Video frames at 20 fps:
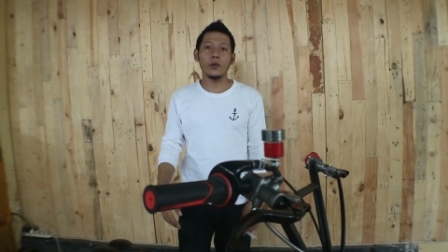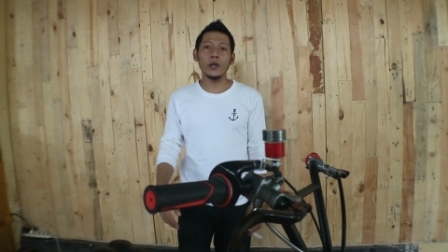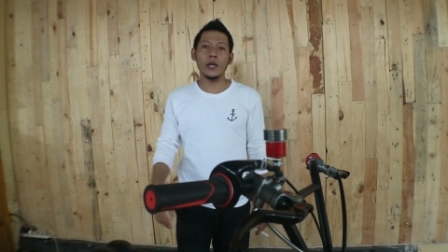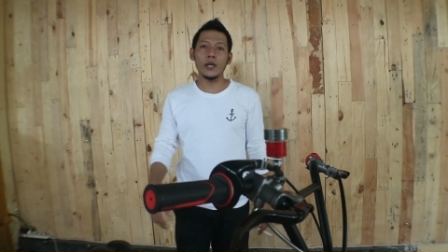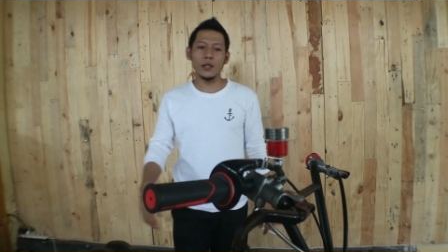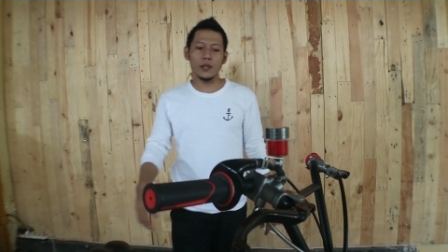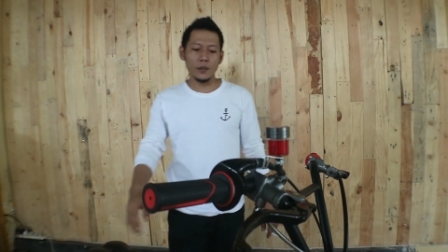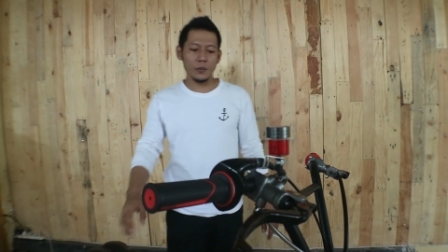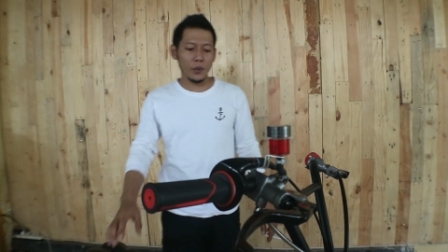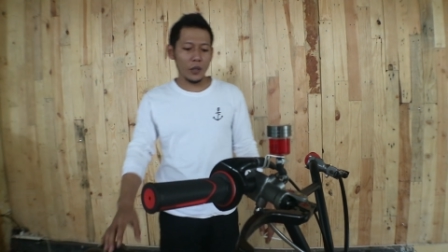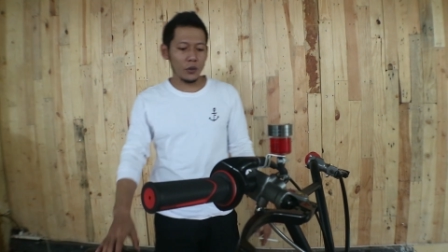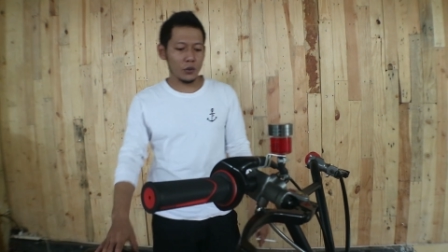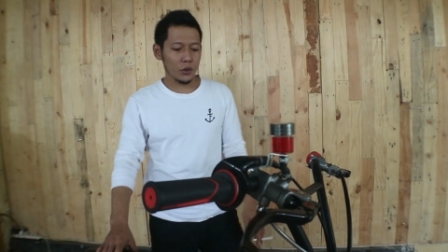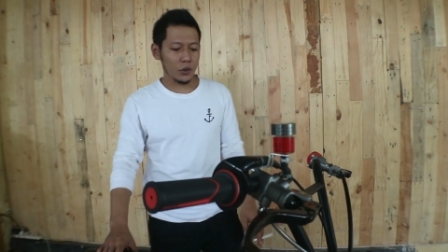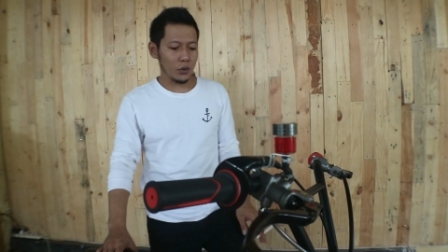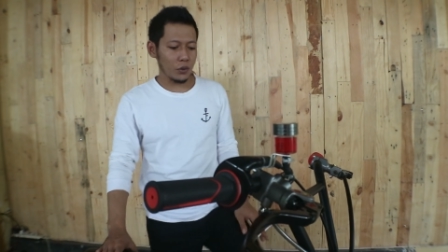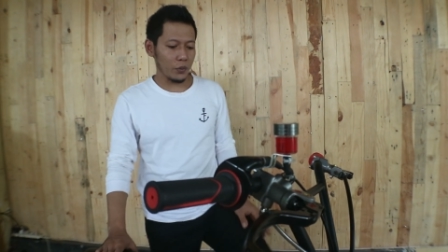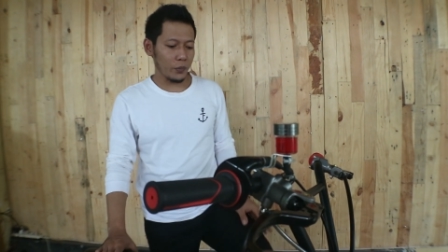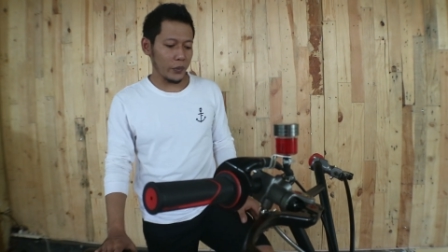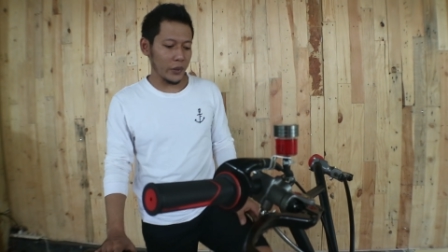welly mau
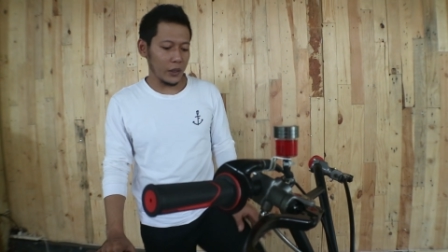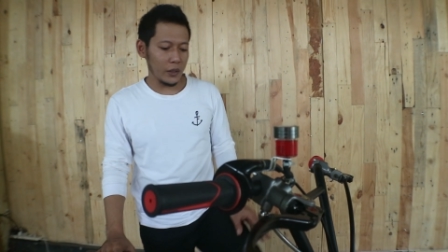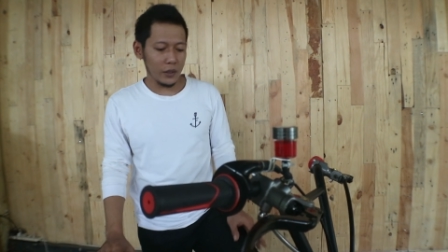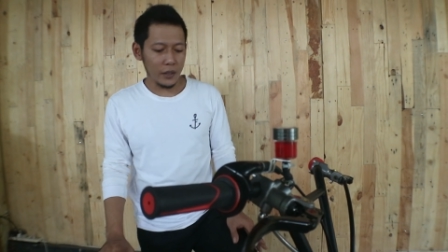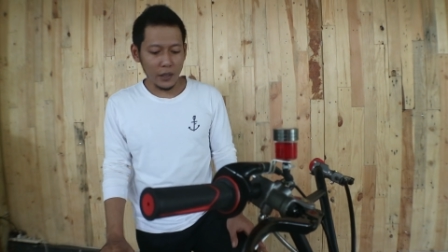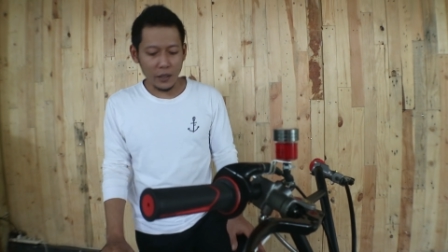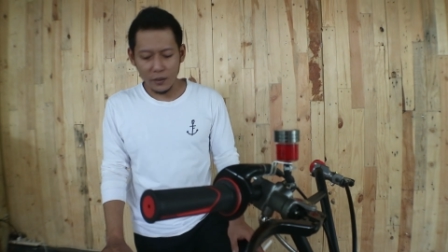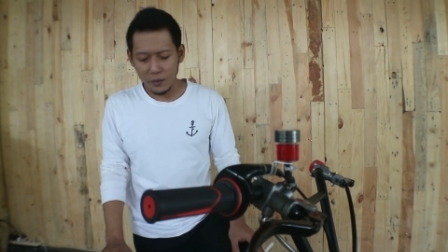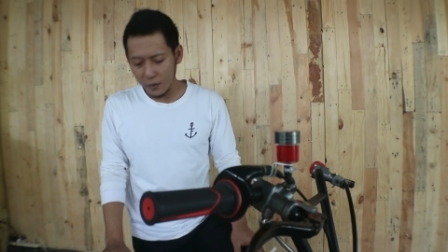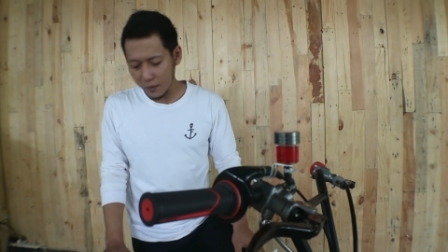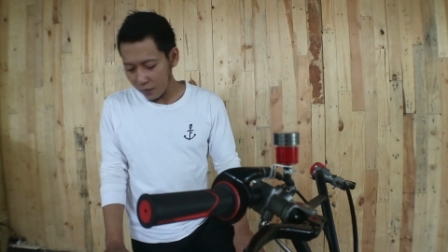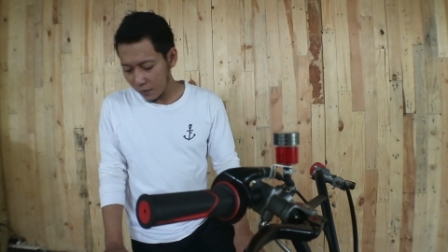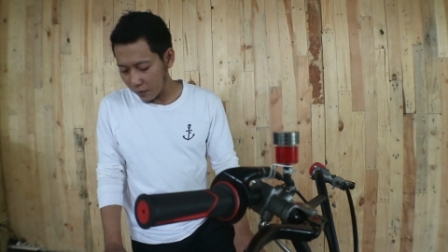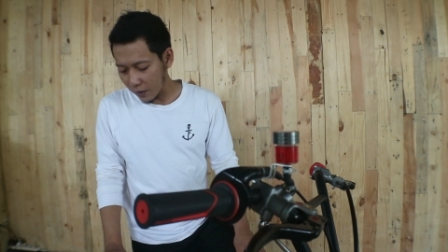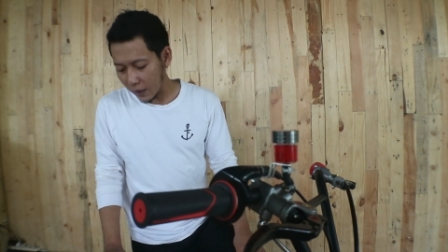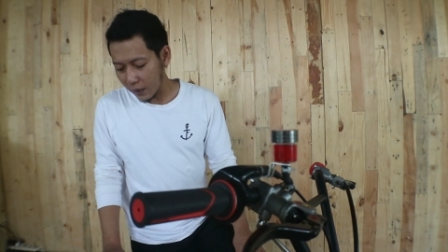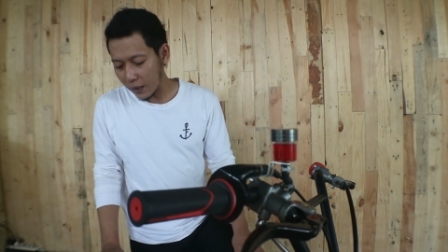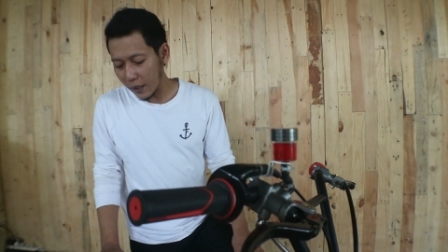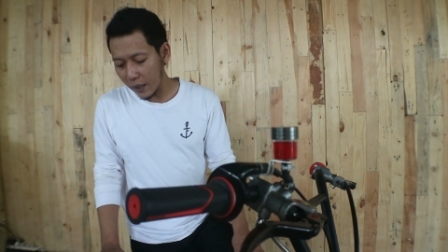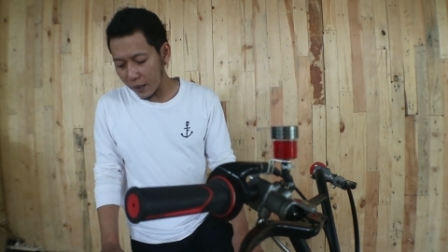stopi dan
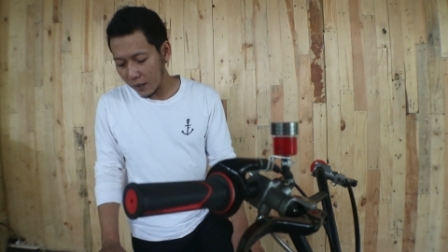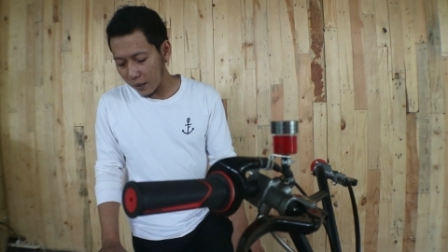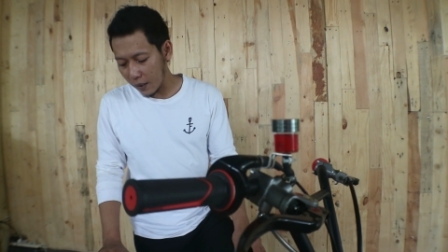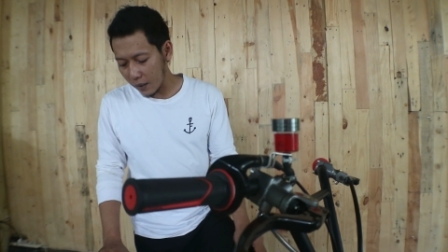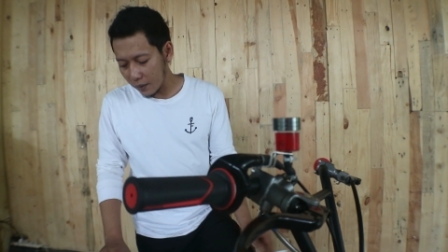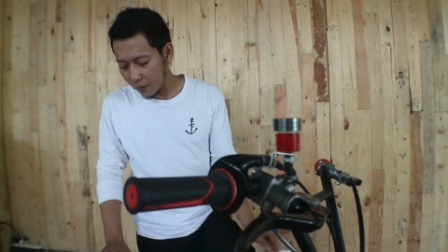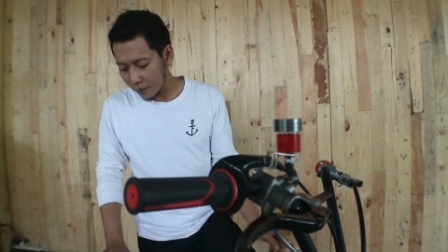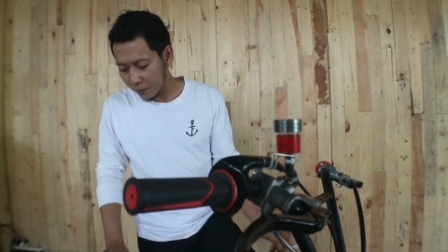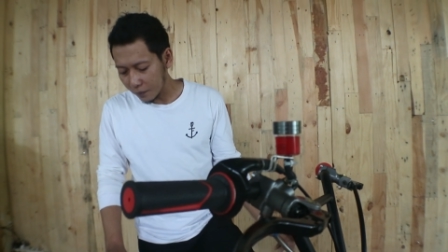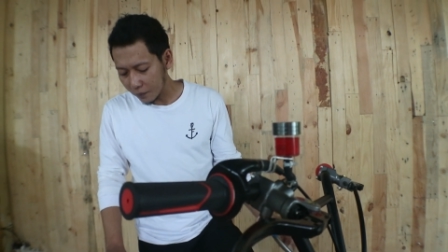lain-lain lah